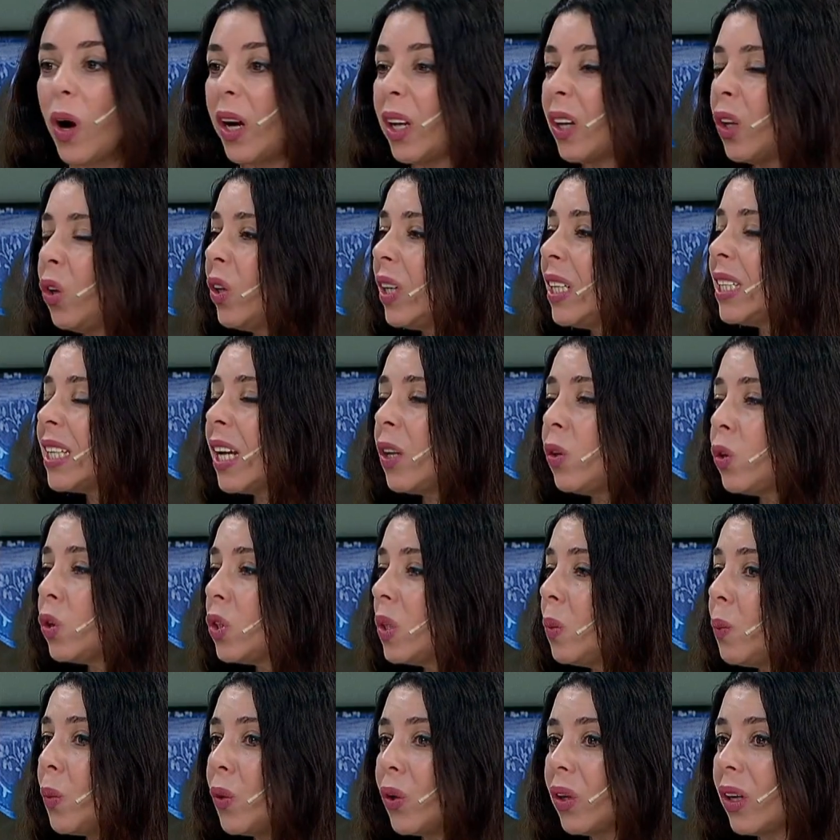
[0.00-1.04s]
Creo que ellas no sé
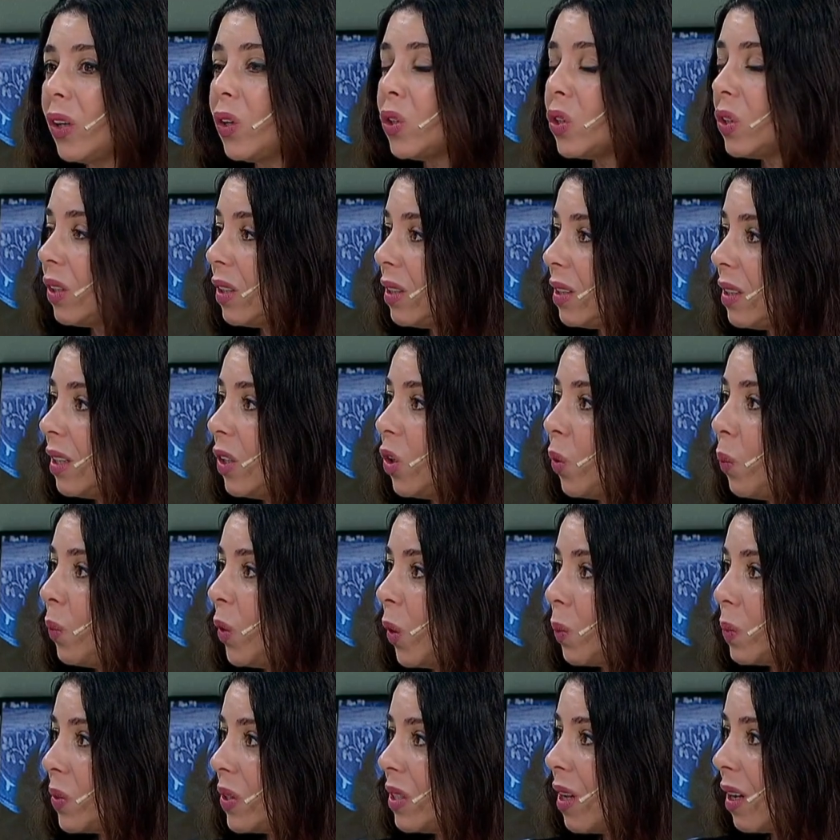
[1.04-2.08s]
por qué no se quisieron
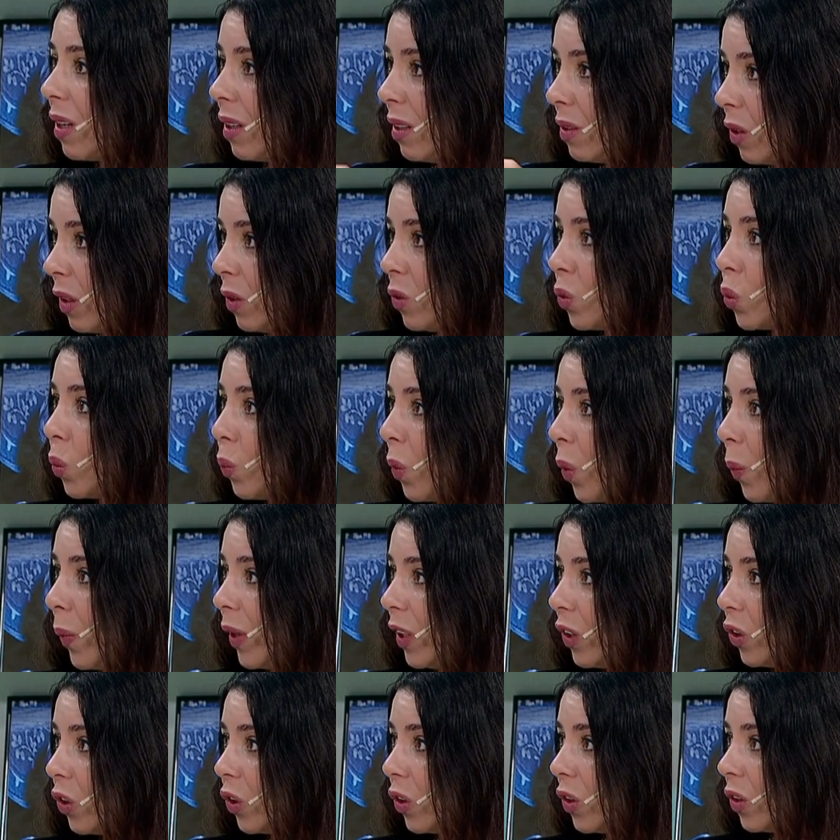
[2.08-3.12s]
biopsiar en, su
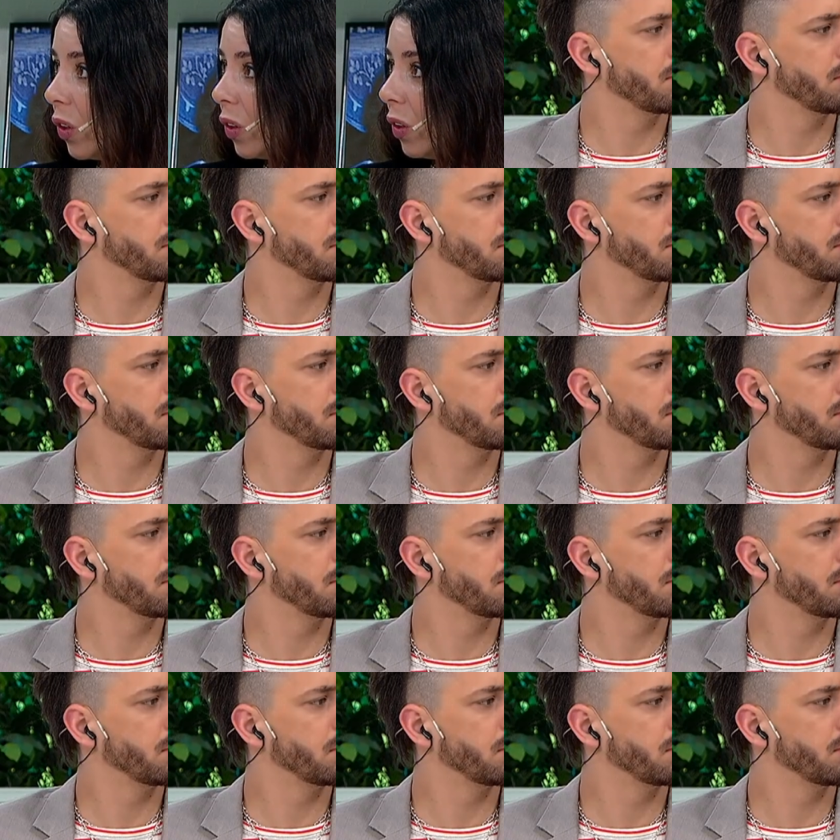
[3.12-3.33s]
momento.